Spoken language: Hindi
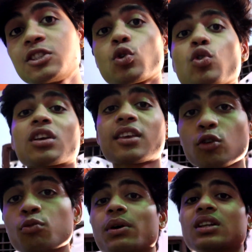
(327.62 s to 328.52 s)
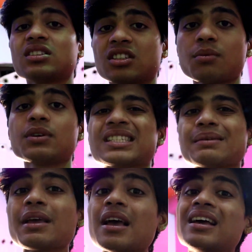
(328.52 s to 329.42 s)
मच्छर हो रखे हैं ऊपर जिसकी वजह से
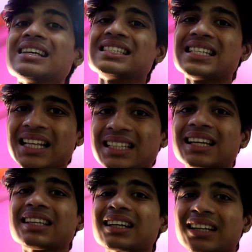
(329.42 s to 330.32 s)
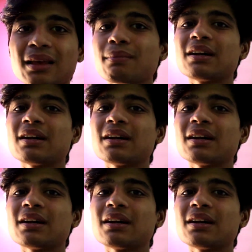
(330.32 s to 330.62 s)
मैं ज़्यादा देर तक नहीं